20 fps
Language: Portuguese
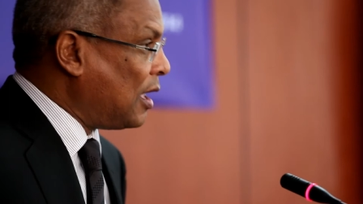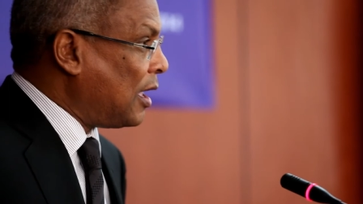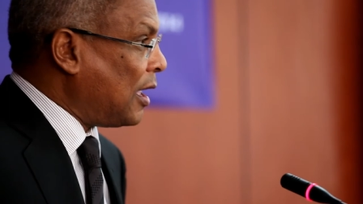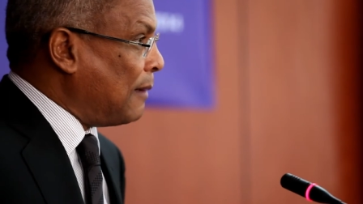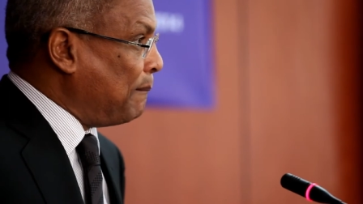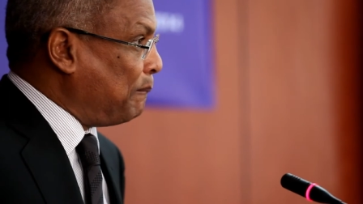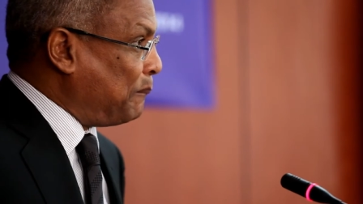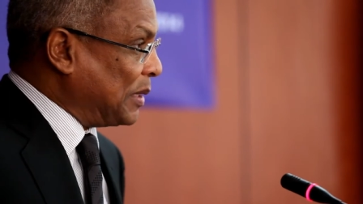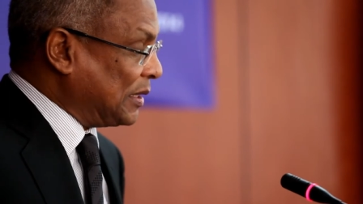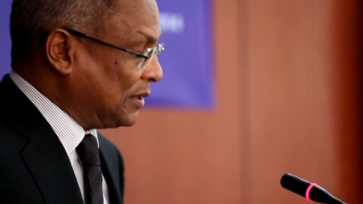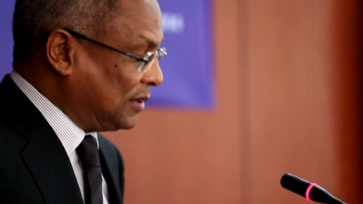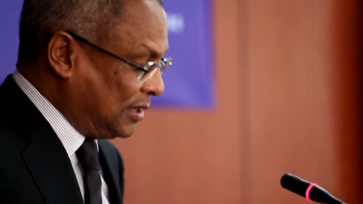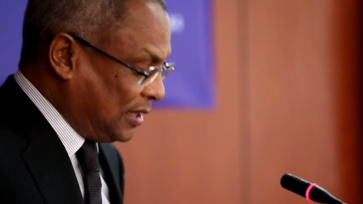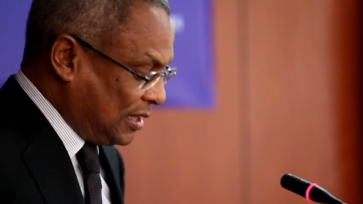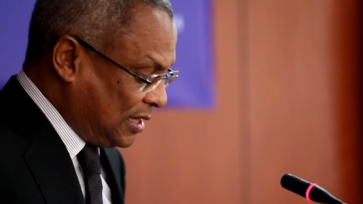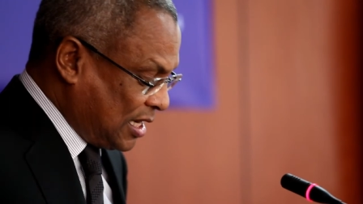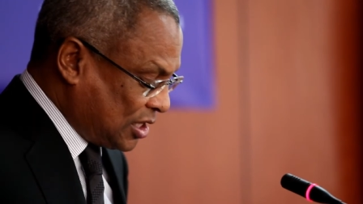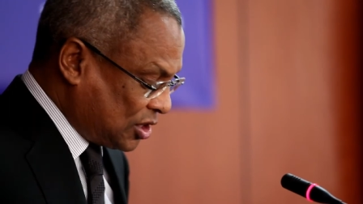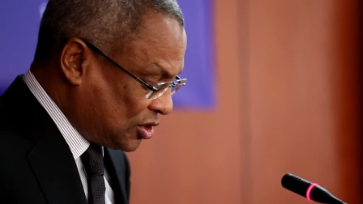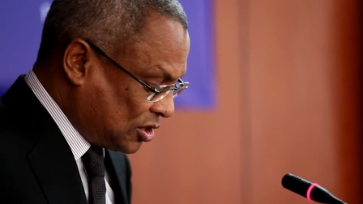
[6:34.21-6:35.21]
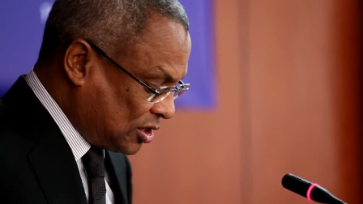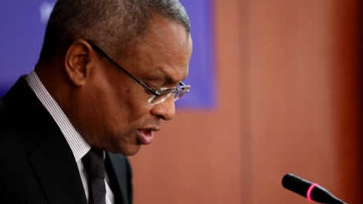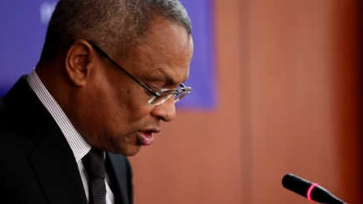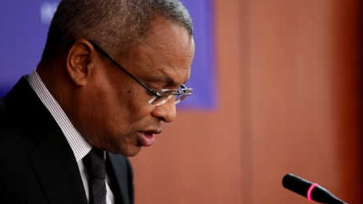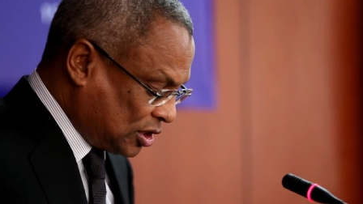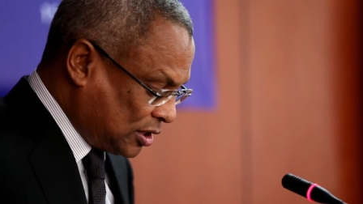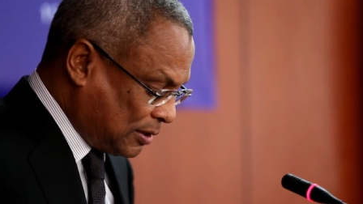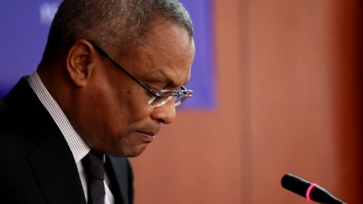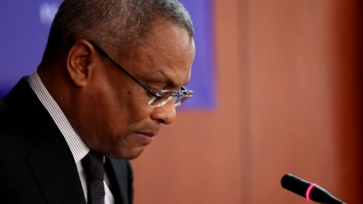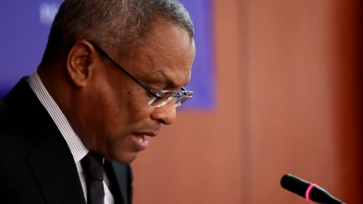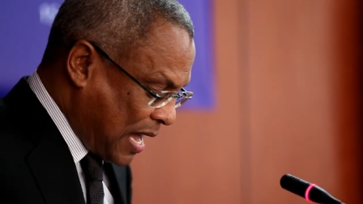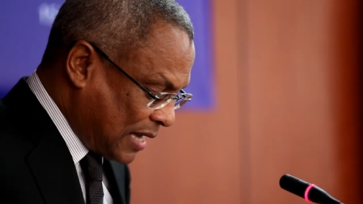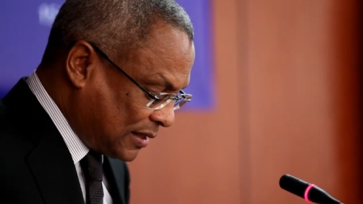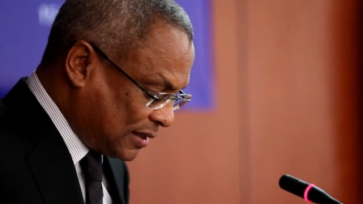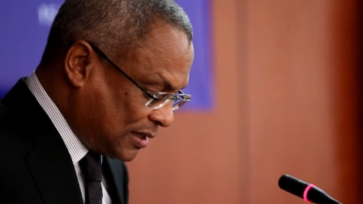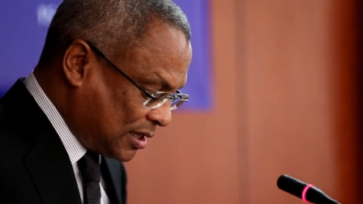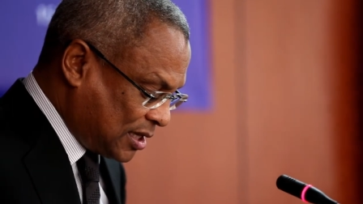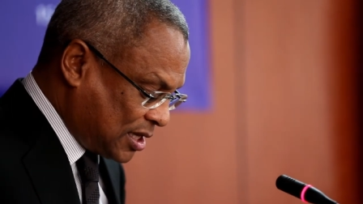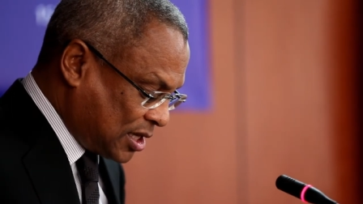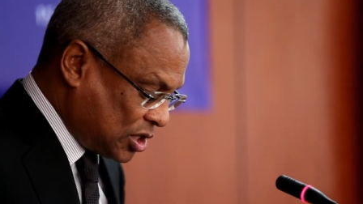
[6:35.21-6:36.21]
em partilhas
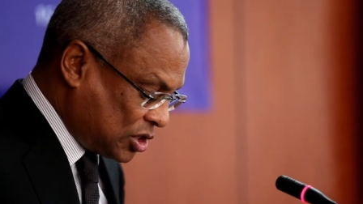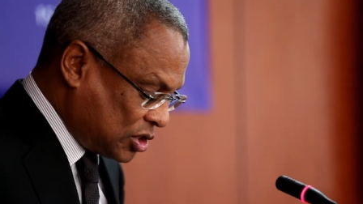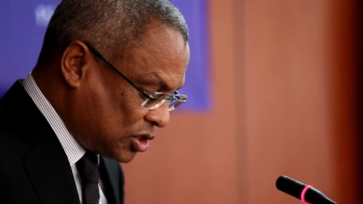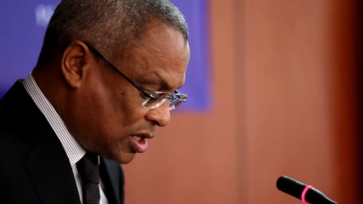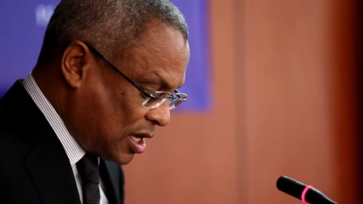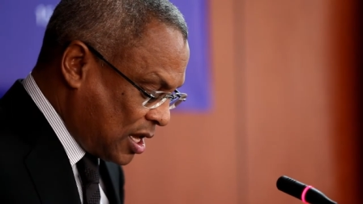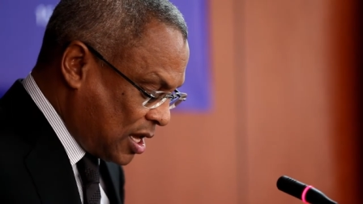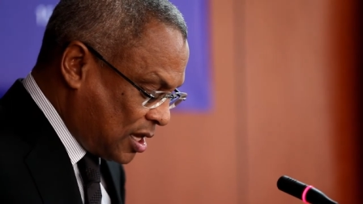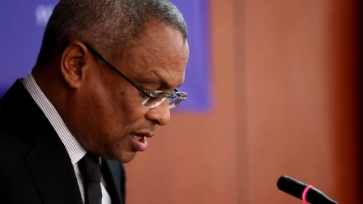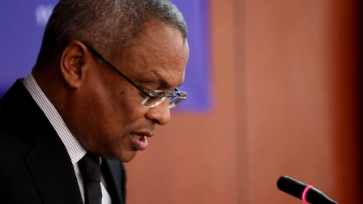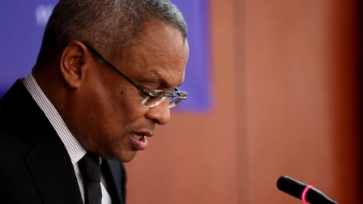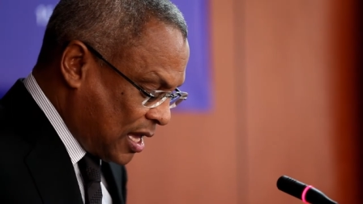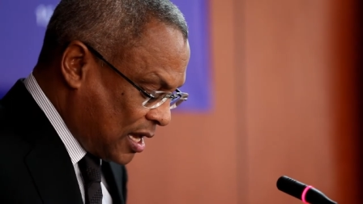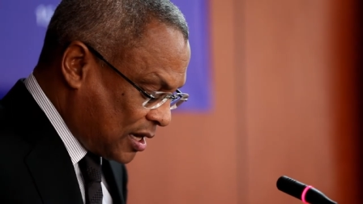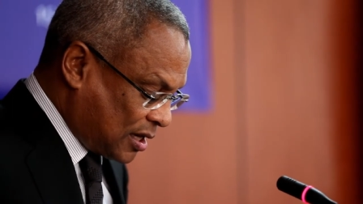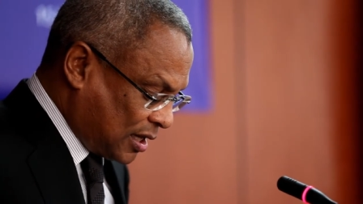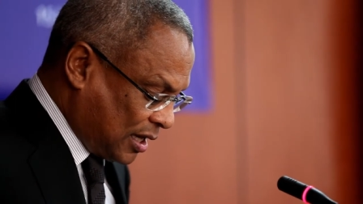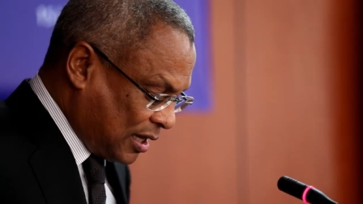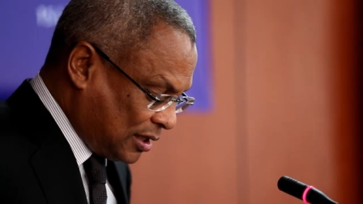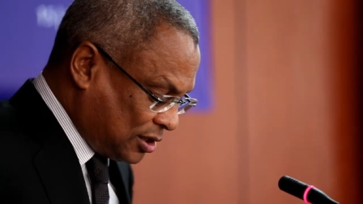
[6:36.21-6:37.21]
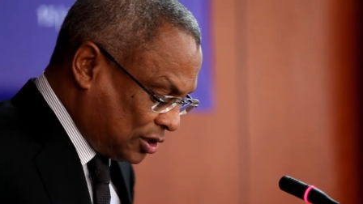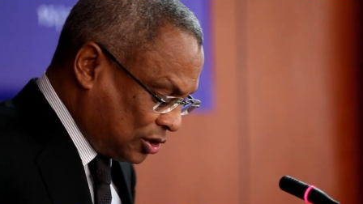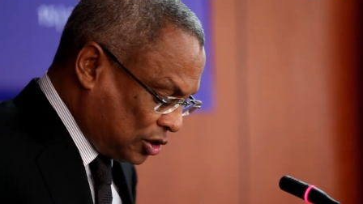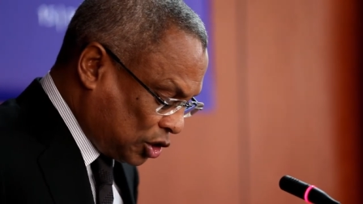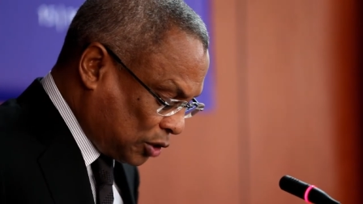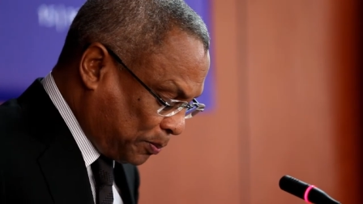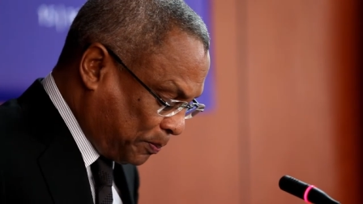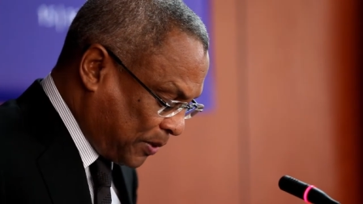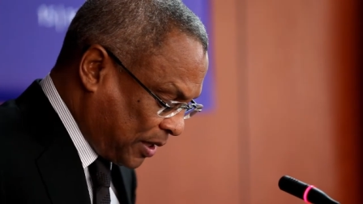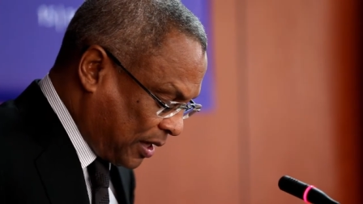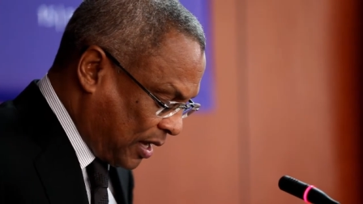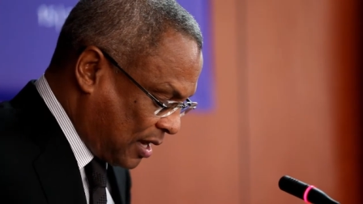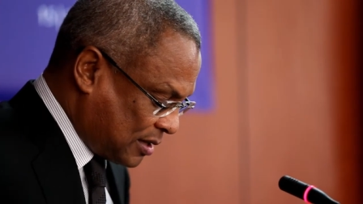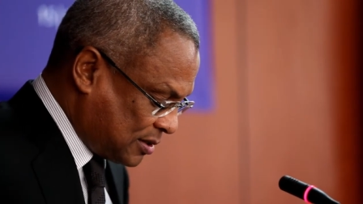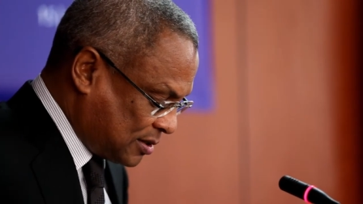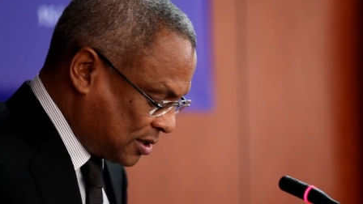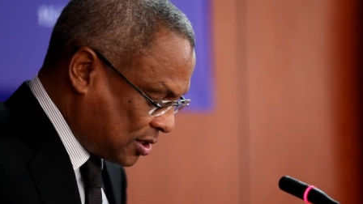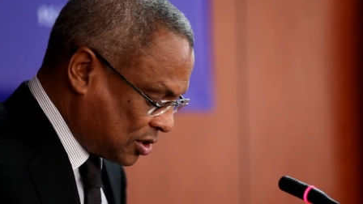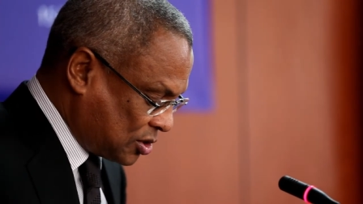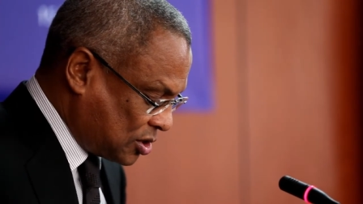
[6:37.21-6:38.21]
sistemáticas e em rede de
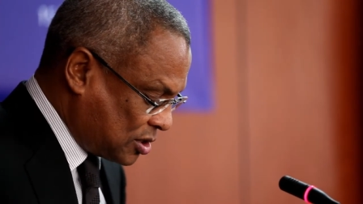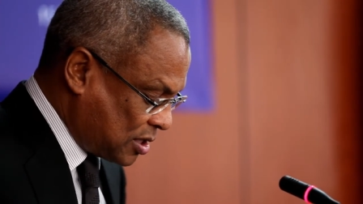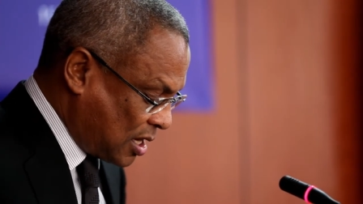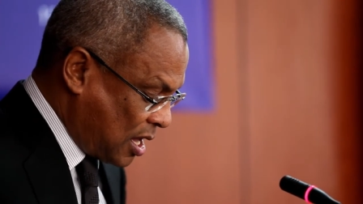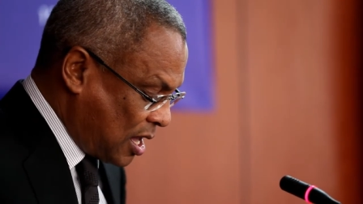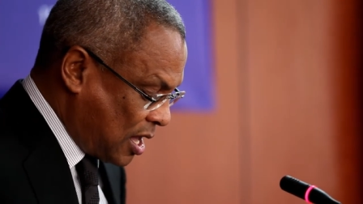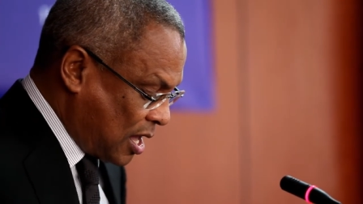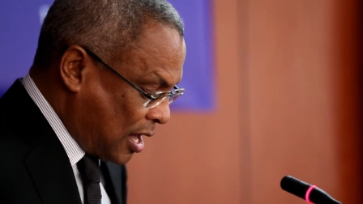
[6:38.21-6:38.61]
experiências,